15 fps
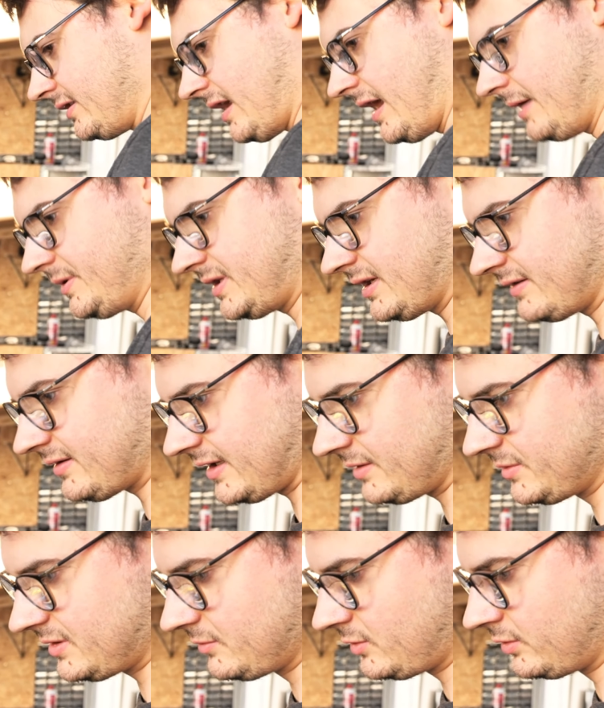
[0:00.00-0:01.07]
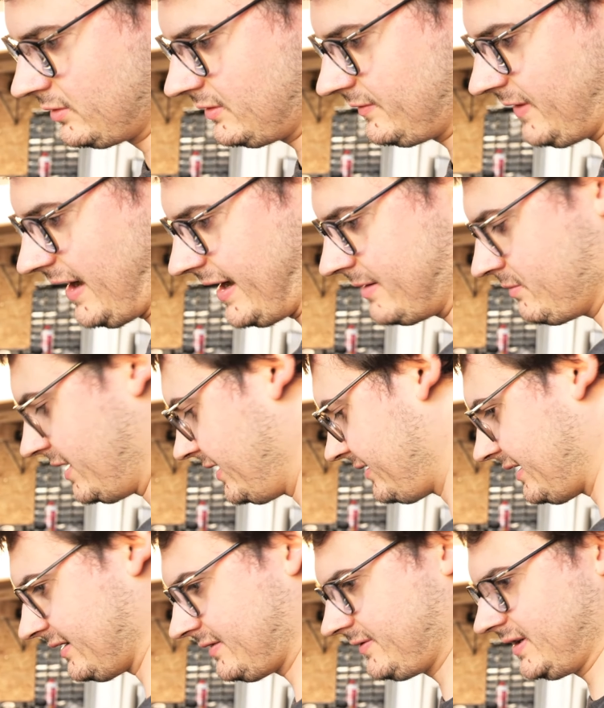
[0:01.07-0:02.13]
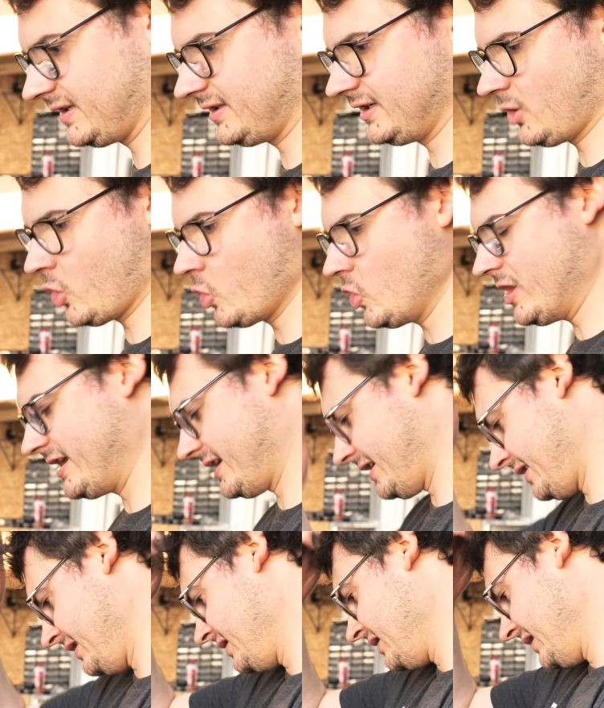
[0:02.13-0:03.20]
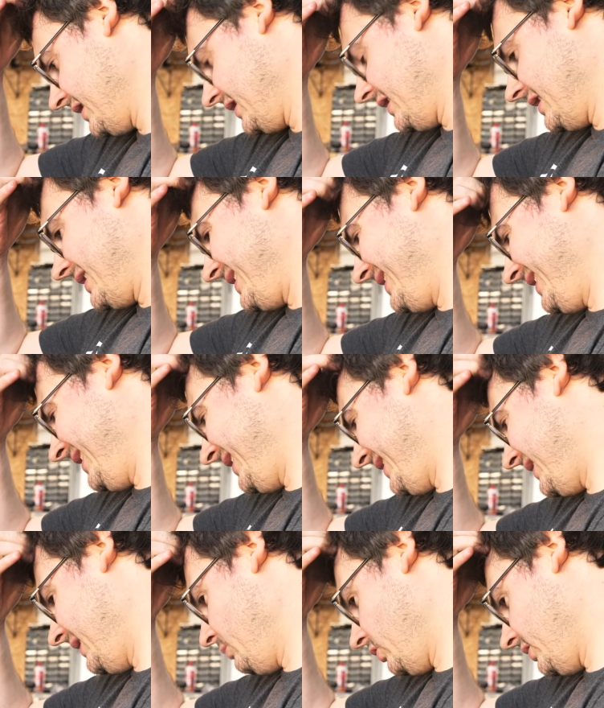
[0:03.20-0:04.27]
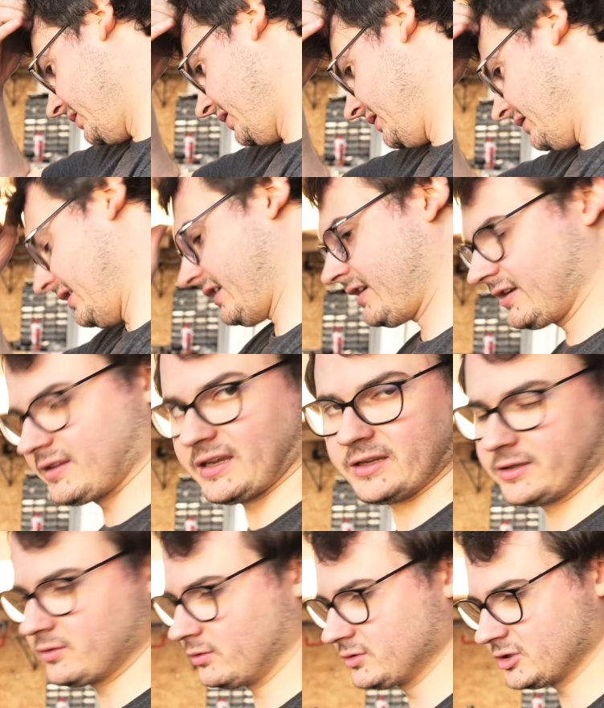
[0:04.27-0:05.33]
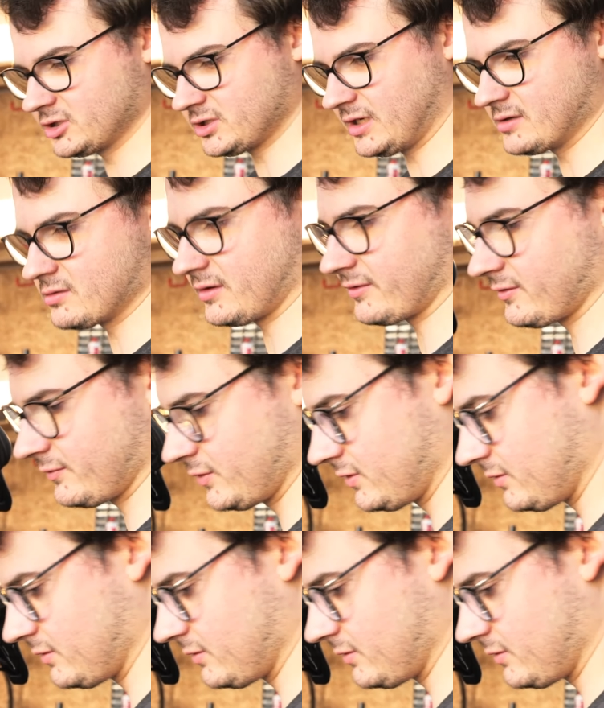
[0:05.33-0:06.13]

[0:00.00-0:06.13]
Da habe ich tatsächlich mit dem Kunden vereinbart, dass wir die Hülle nicht demontieren. Er kriegt eine elektronische Schaltung, also